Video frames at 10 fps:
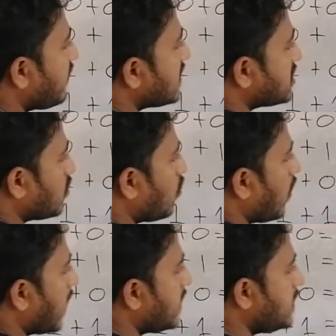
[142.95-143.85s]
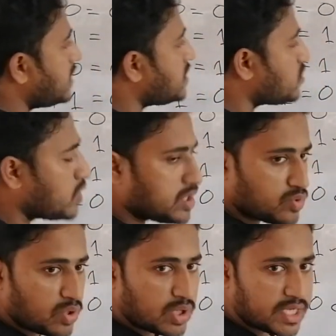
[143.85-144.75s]
প্লাস ওয়ান ইজ ইকুয়াল টু
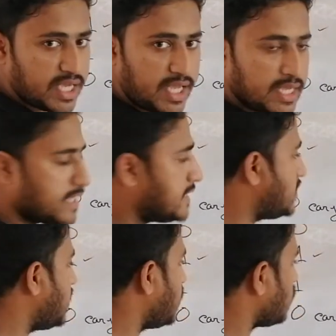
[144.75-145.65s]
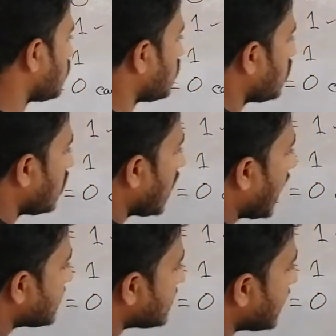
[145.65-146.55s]
হলো কি জিরো হাতে